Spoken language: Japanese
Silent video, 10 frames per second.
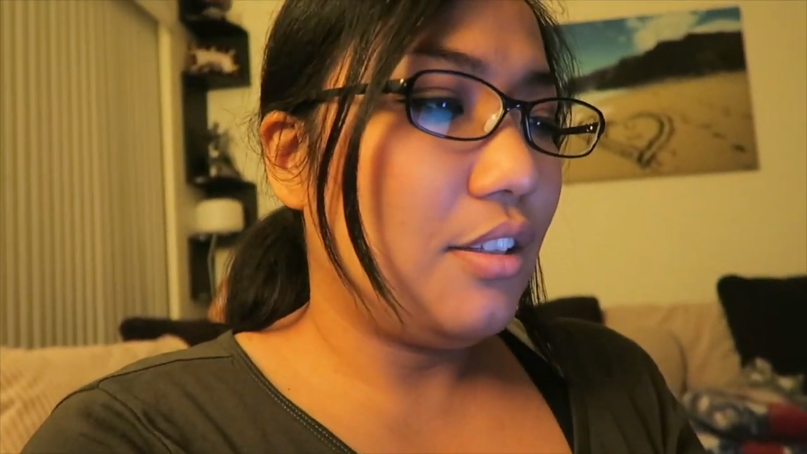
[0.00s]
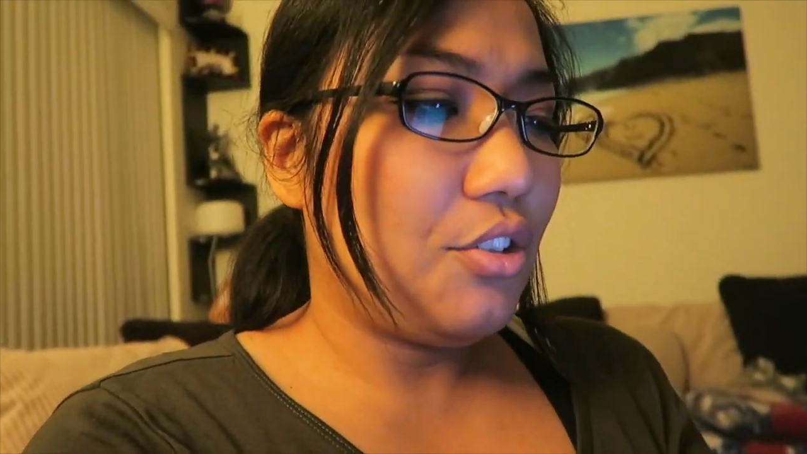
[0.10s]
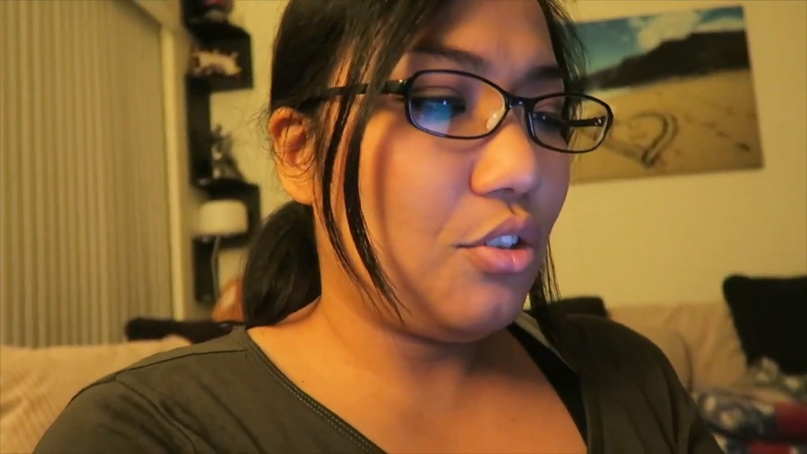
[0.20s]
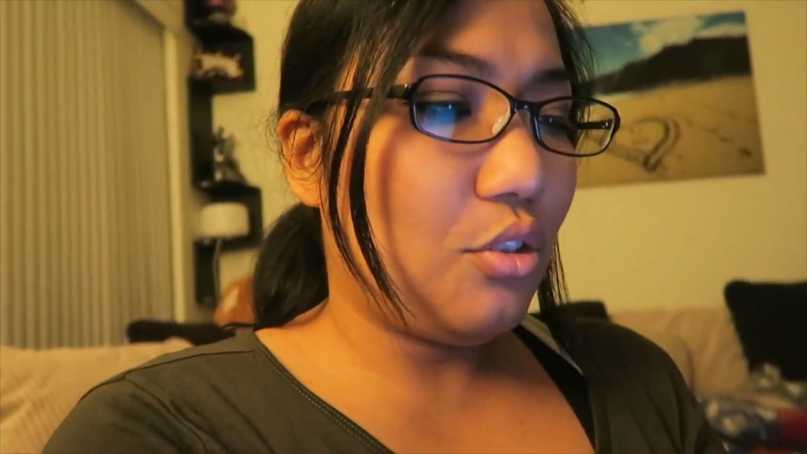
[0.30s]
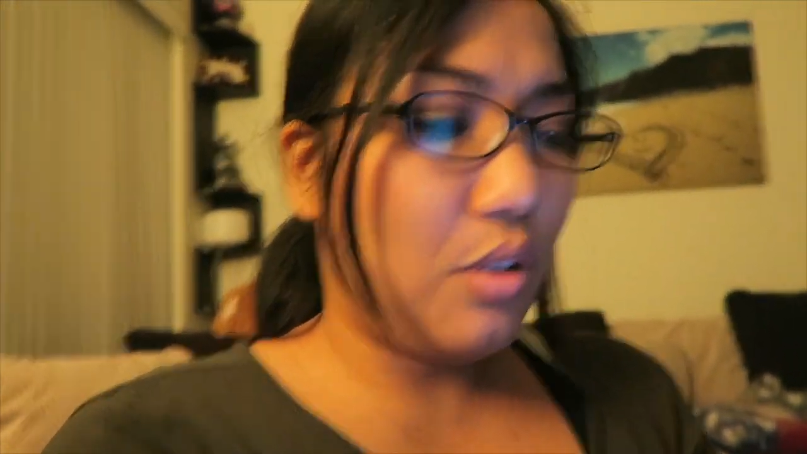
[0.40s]

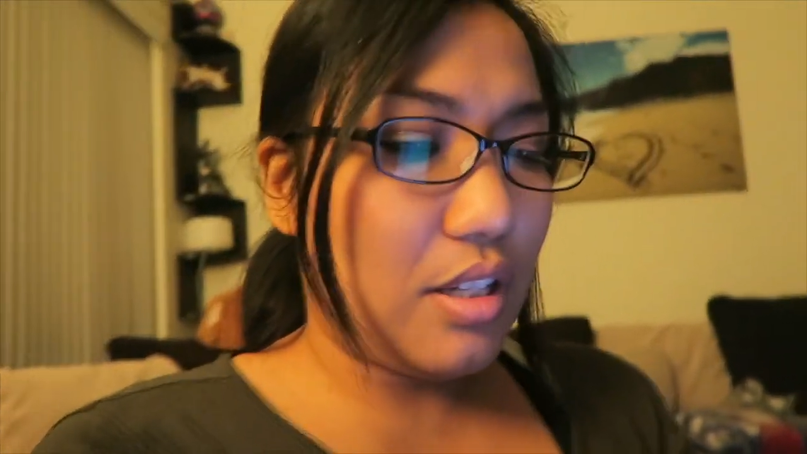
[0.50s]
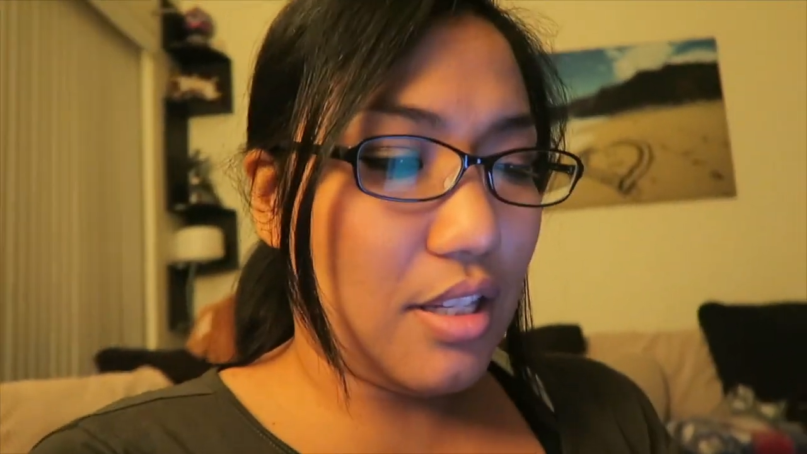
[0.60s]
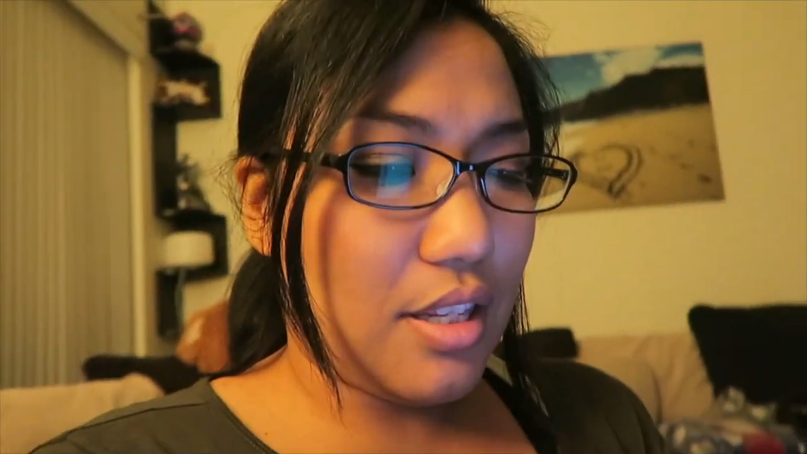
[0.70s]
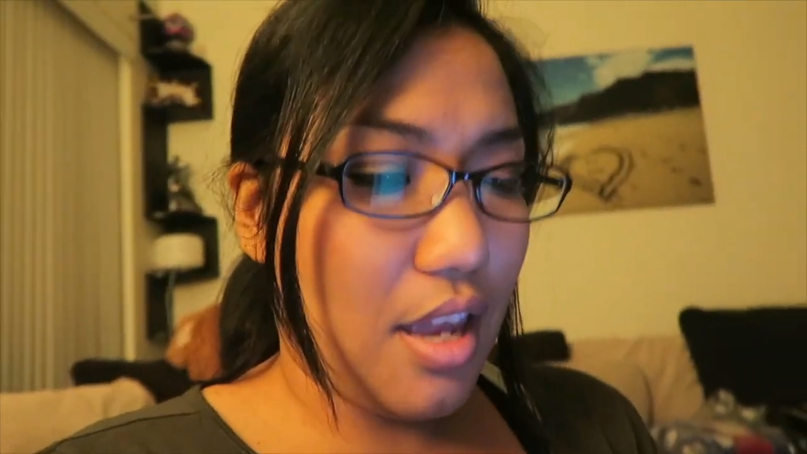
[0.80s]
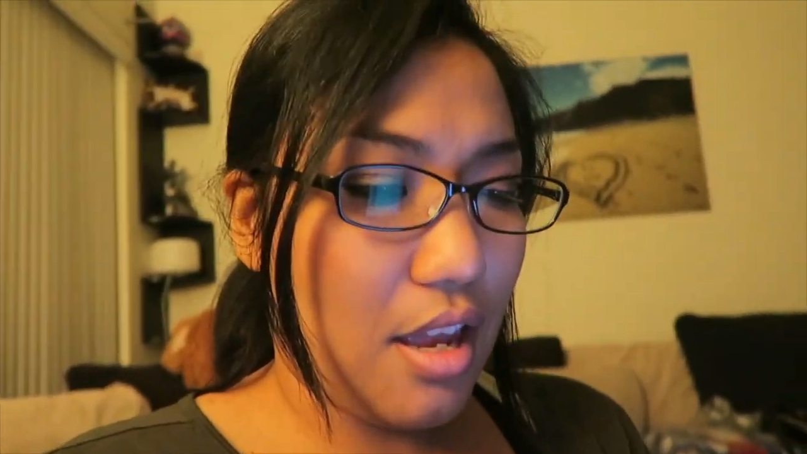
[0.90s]
20ドルは
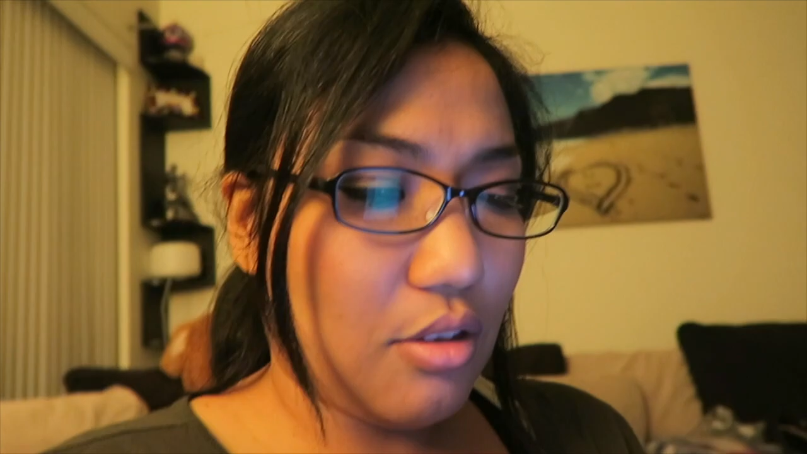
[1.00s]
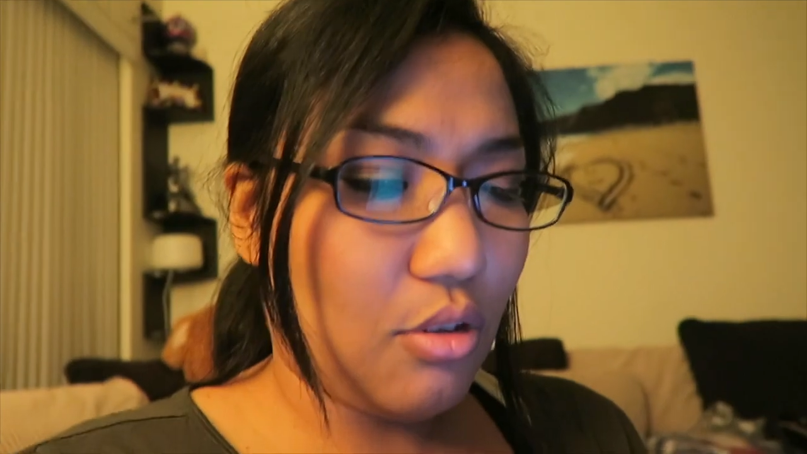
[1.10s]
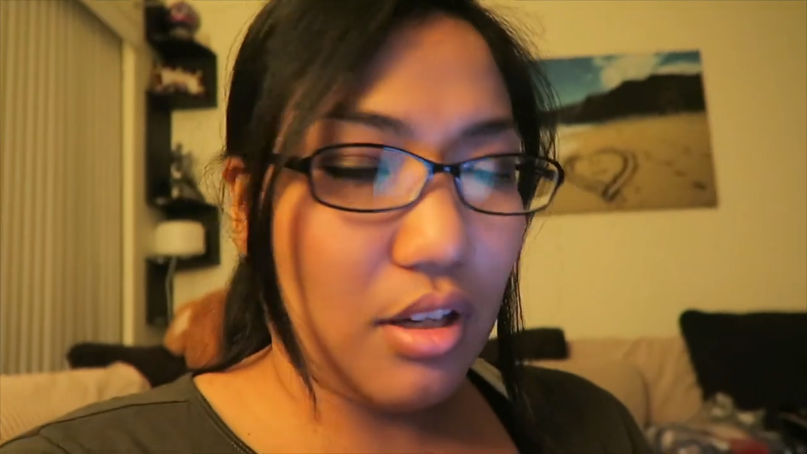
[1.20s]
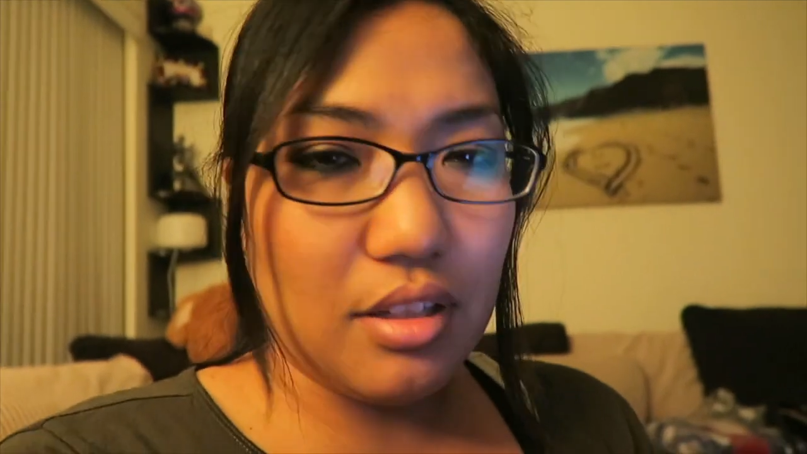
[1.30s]
2000円とか